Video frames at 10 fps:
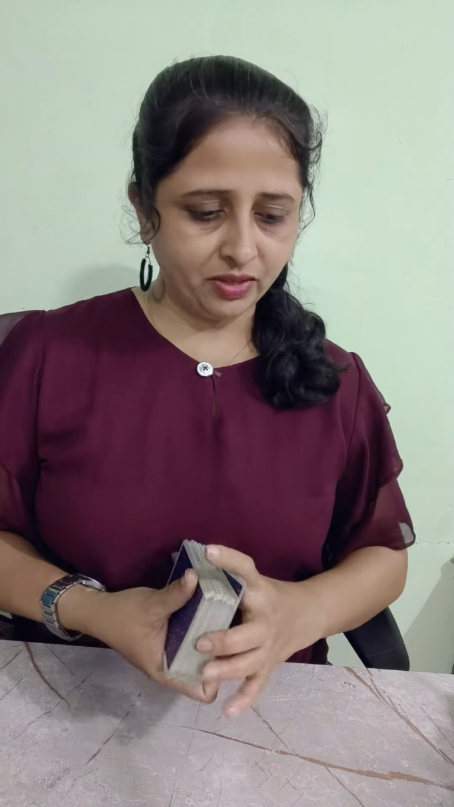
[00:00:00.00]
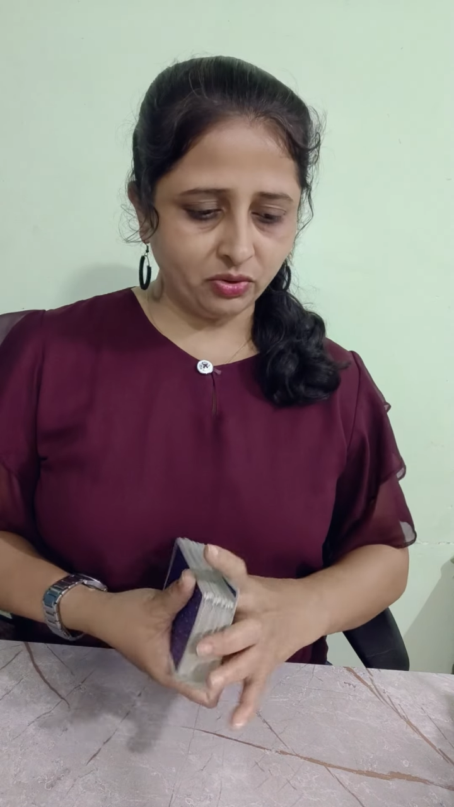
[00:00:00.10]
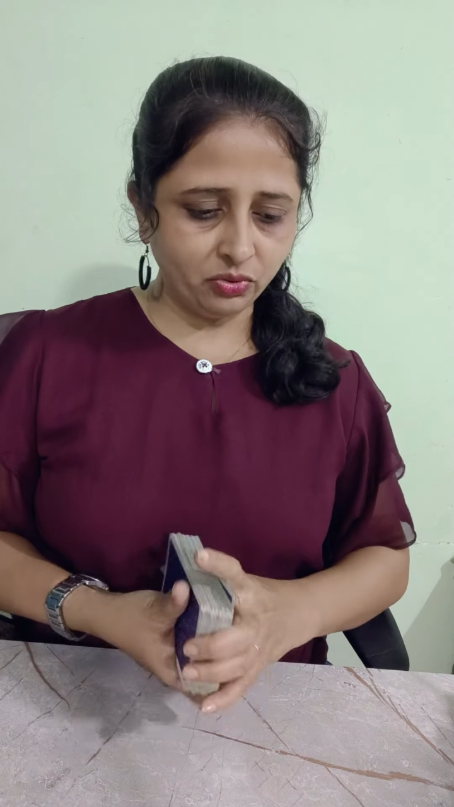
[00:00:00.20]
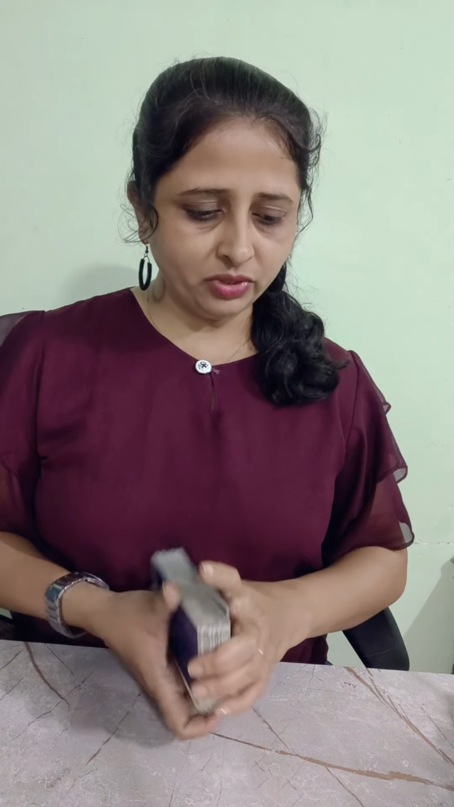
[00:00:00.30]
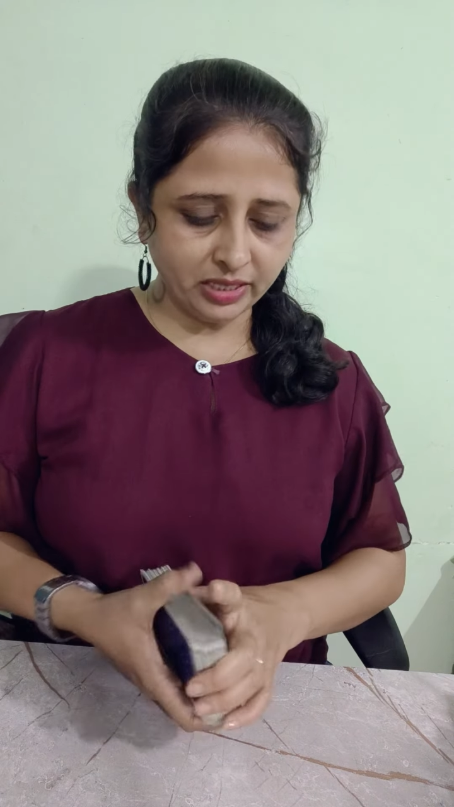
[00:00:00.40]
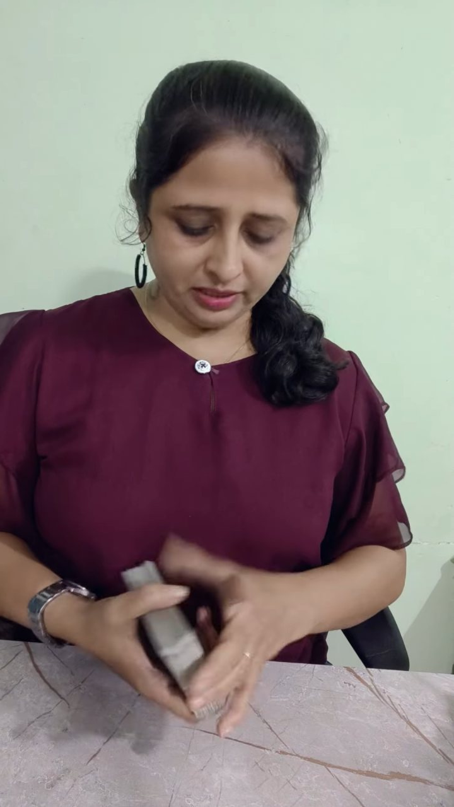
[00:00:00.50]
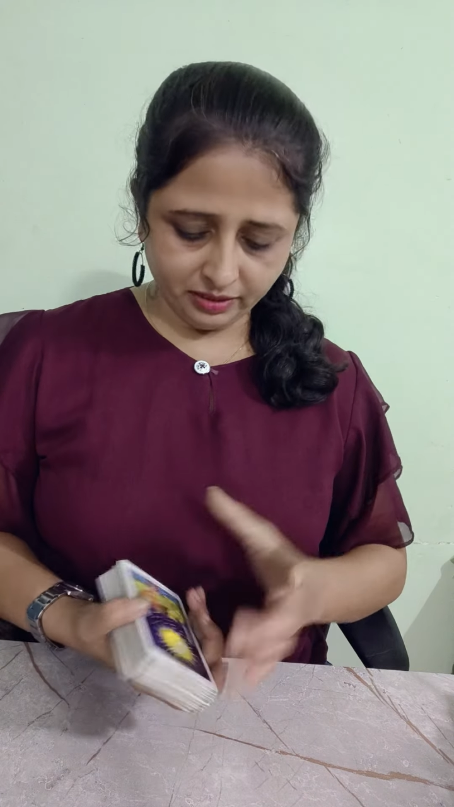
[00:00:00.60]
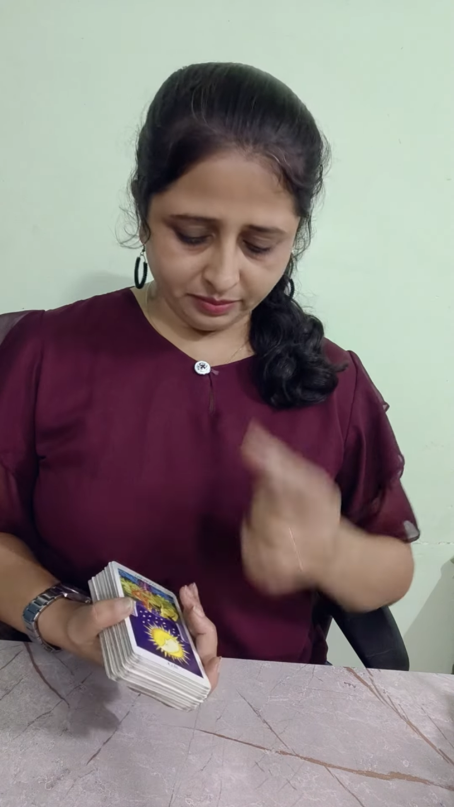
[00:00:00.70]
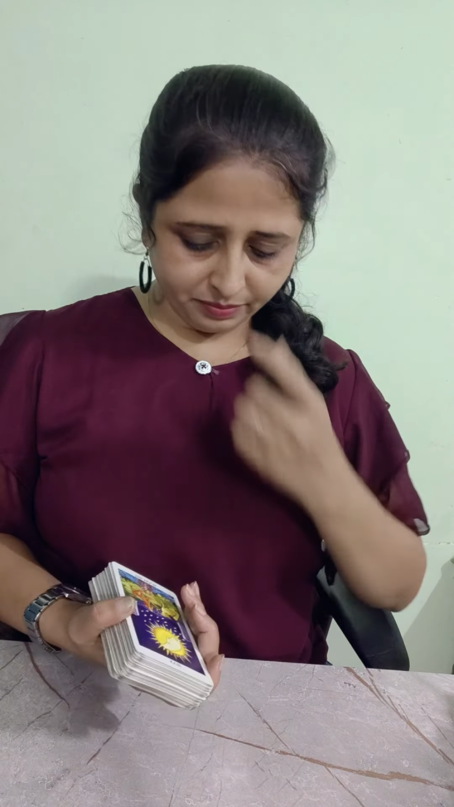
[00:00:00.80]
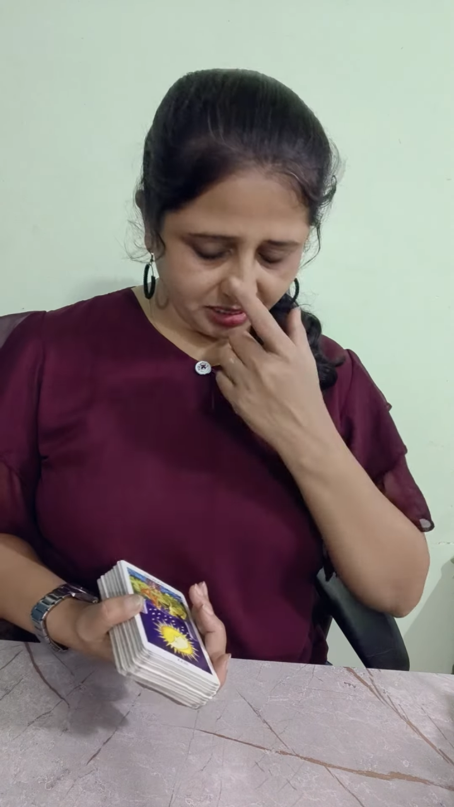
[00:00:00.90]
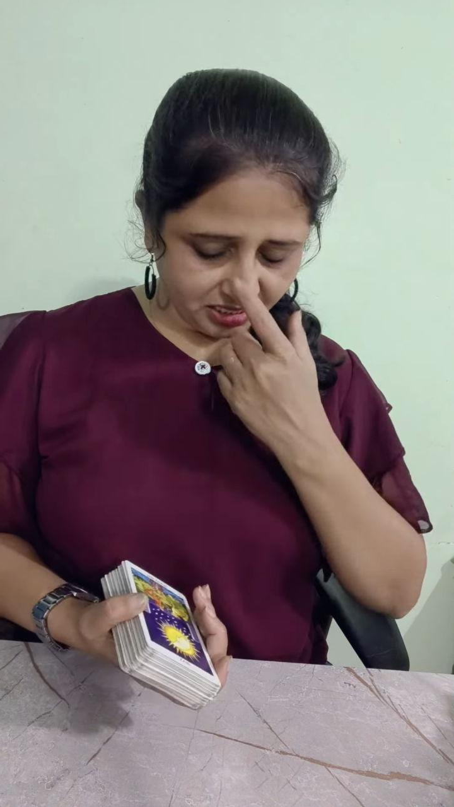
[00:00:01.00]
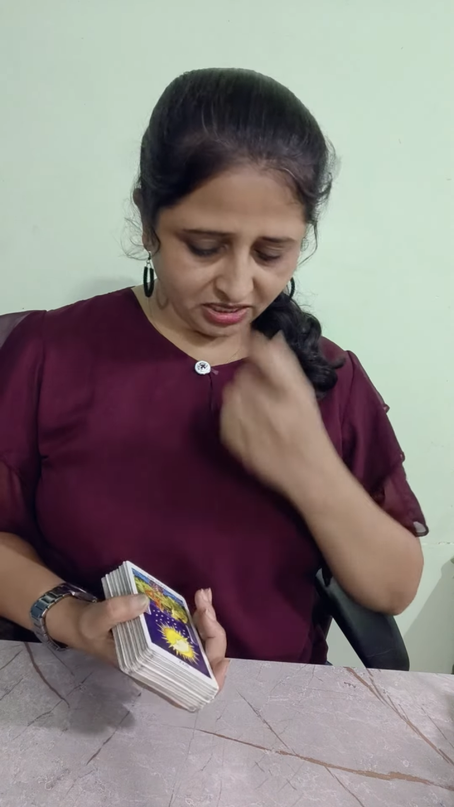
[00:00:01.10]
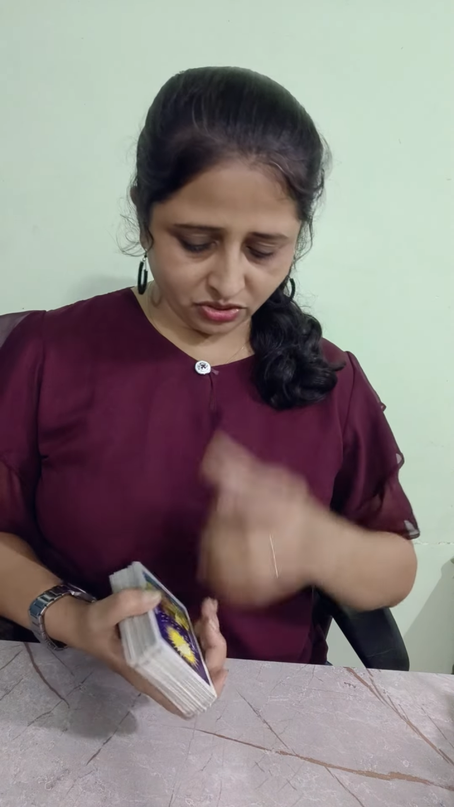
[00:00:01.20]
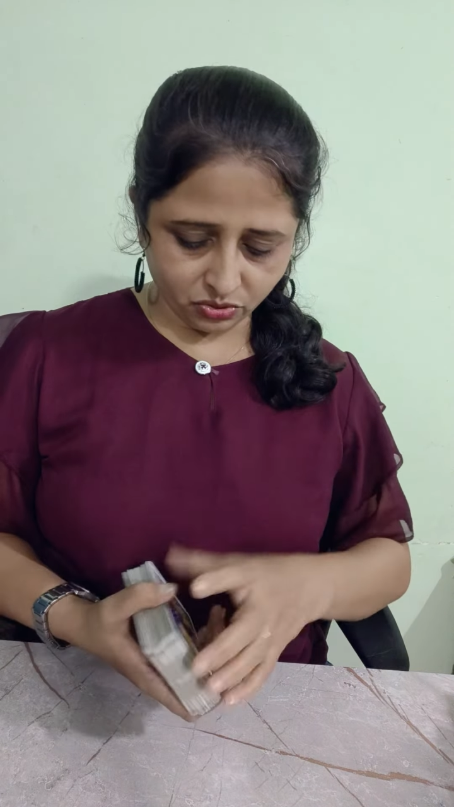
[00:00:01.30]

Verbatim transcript: ओके बिजनेस को